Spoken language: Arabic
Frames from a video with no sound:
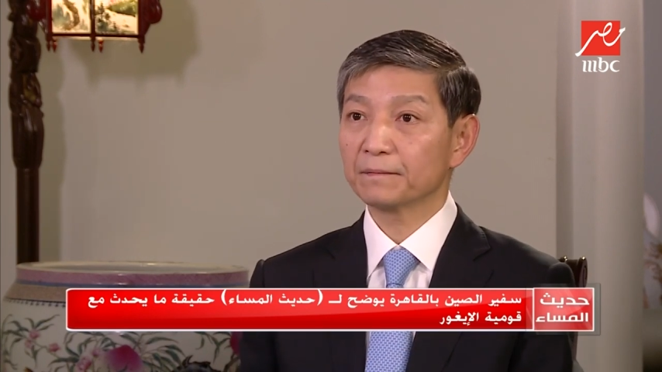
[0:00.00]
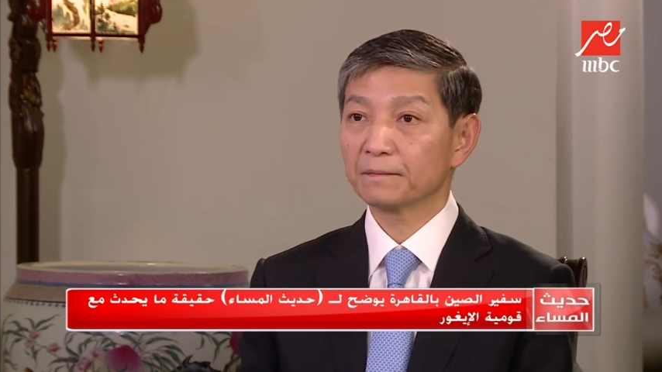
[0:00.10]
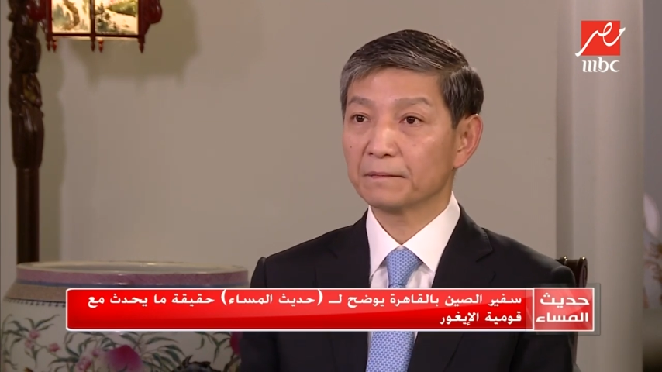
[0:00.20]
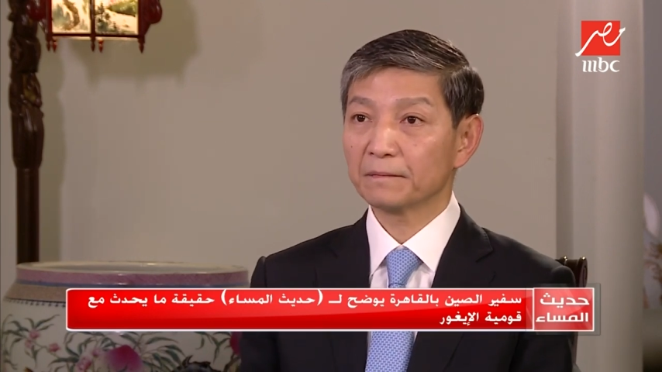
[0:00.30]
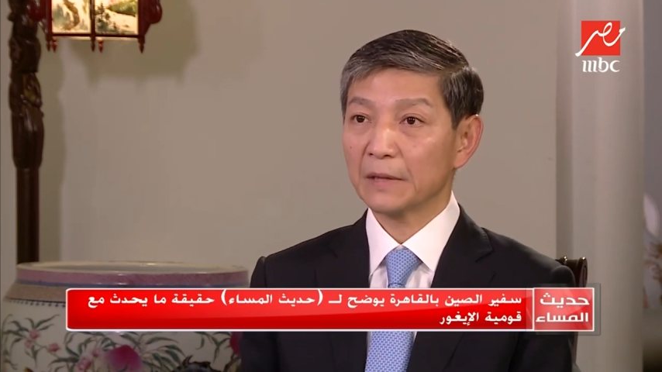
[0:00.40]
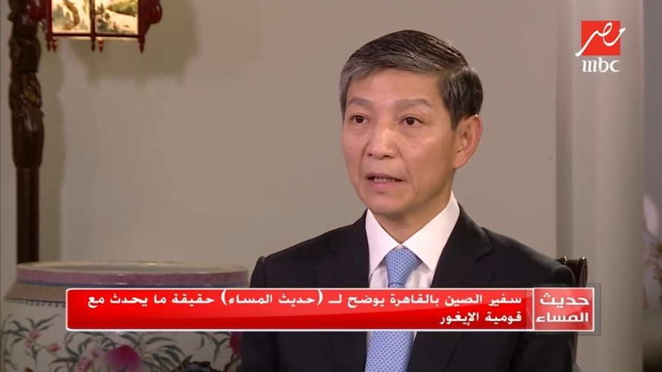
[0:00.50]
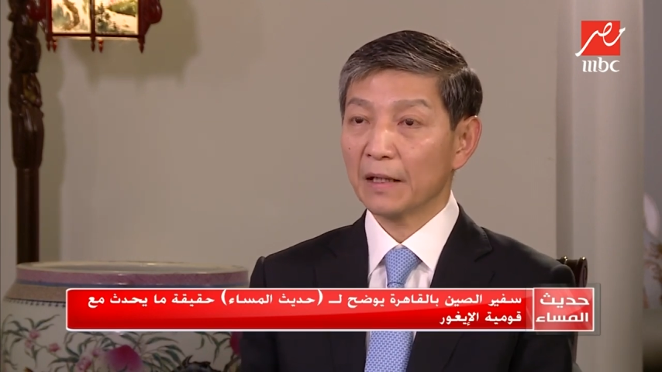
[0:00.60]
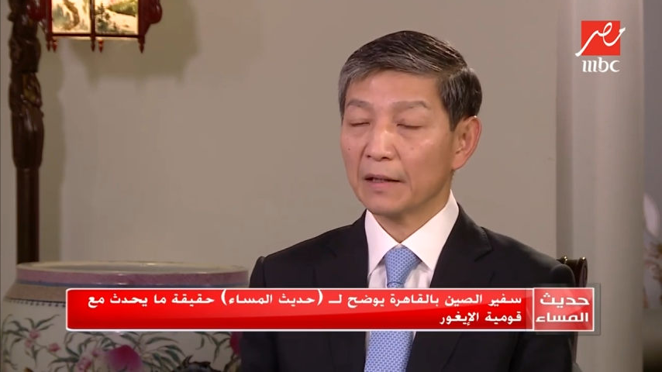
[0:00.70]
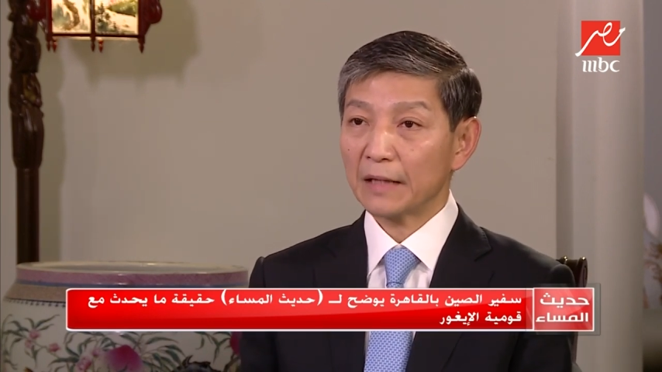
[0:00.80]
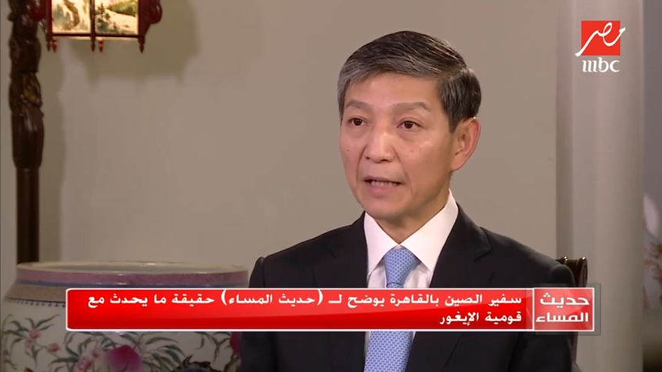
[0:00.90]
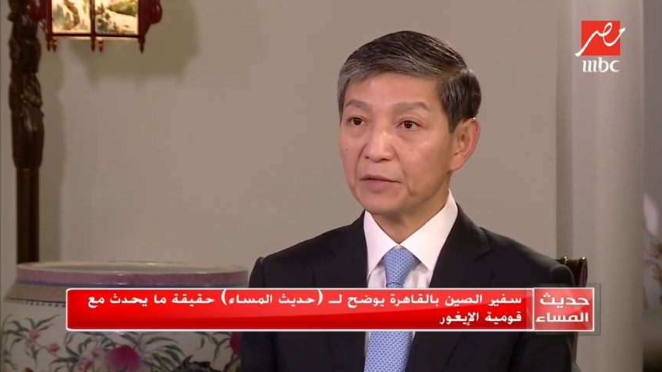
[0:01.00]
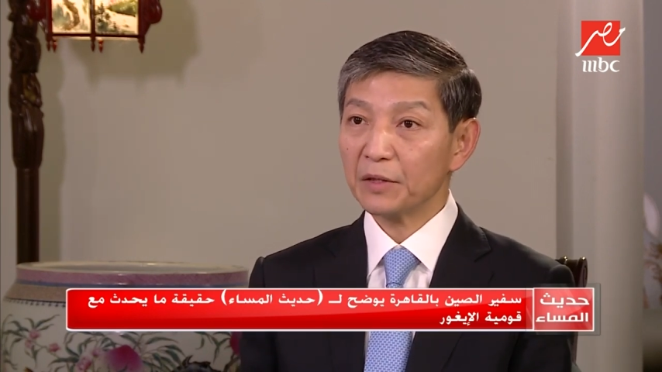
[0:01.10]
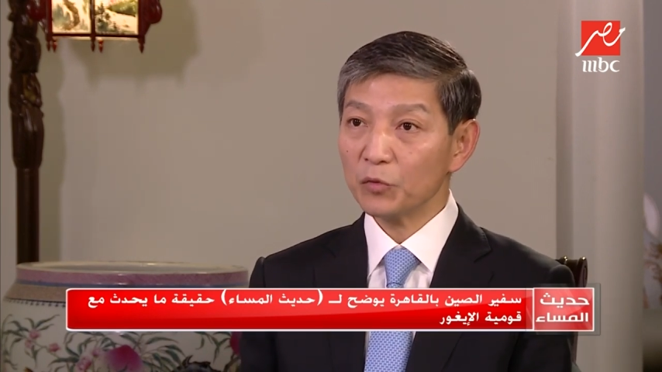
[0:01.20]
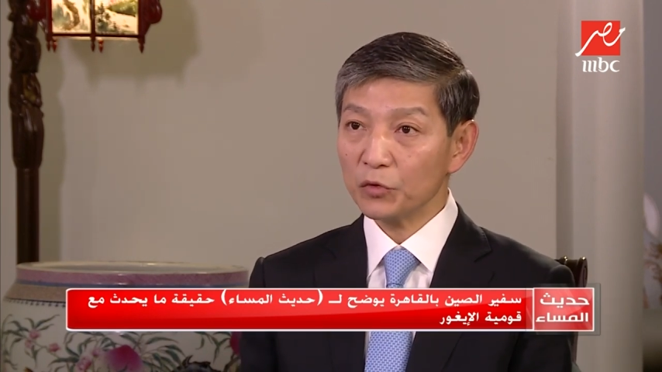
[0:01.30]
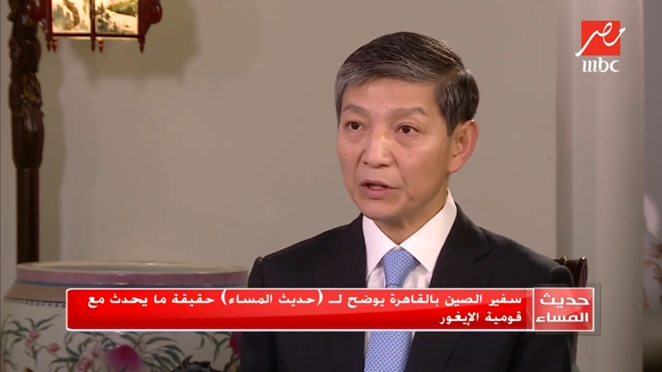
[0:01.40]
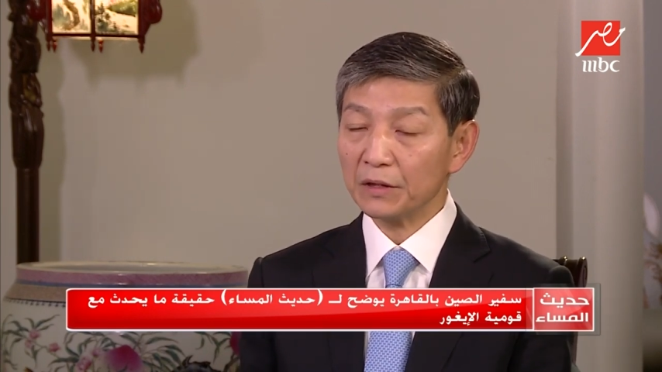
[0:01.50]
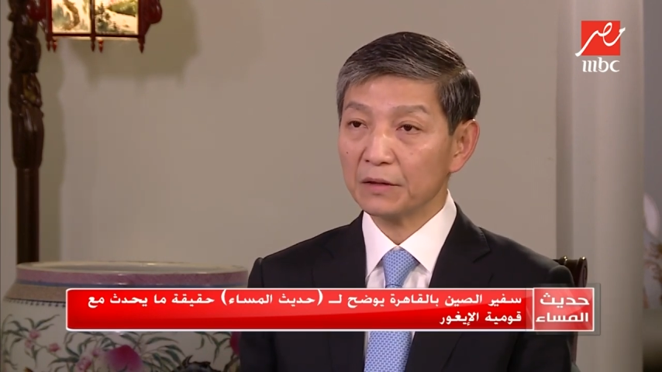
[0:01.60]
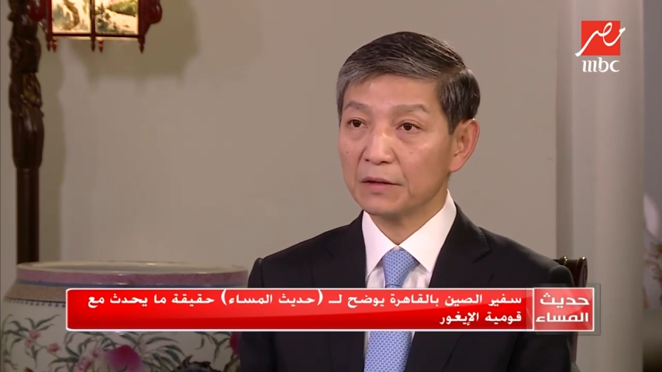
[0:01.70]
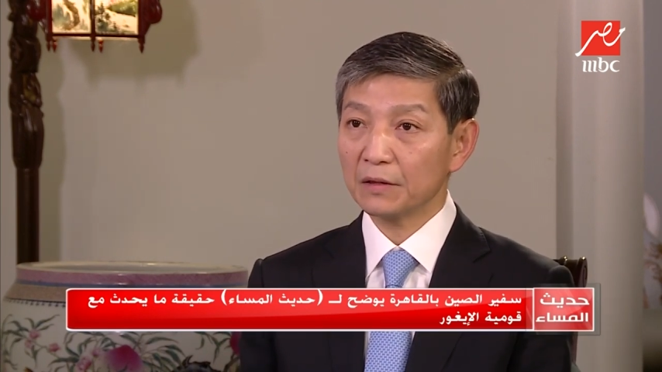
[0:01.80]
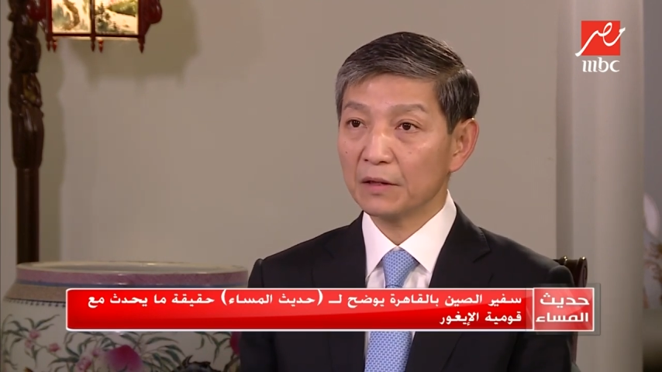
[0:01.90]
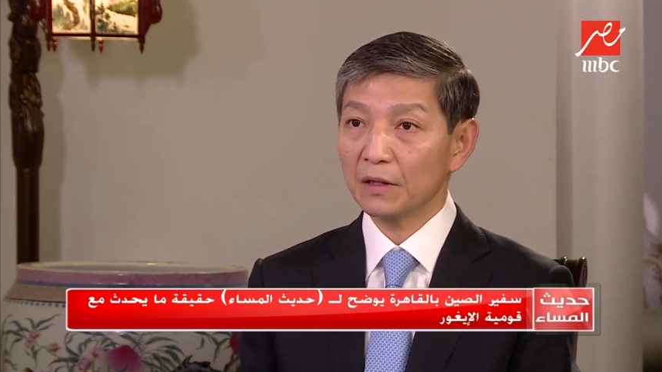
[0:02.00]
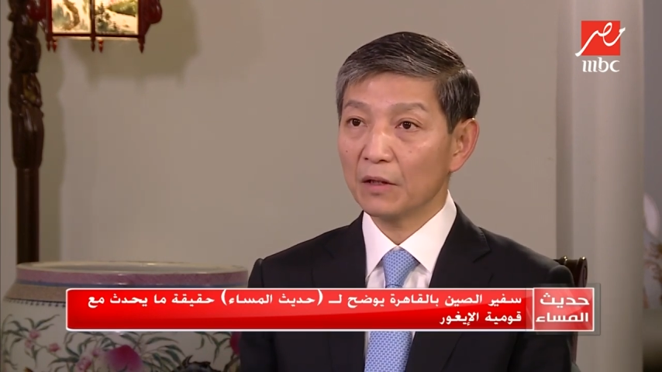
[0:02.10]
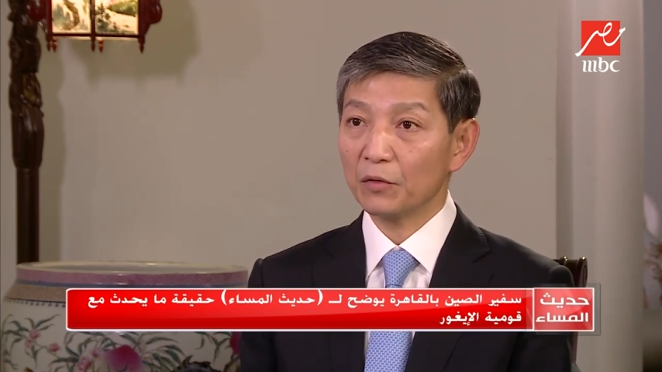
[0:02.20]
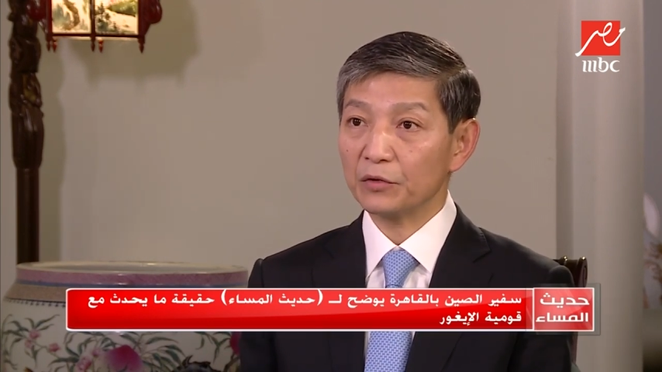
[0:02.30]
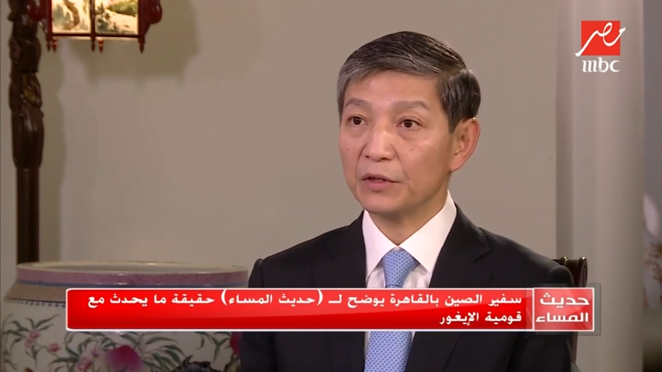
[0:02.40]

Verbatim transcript: الغيغور الصينية هذا يعني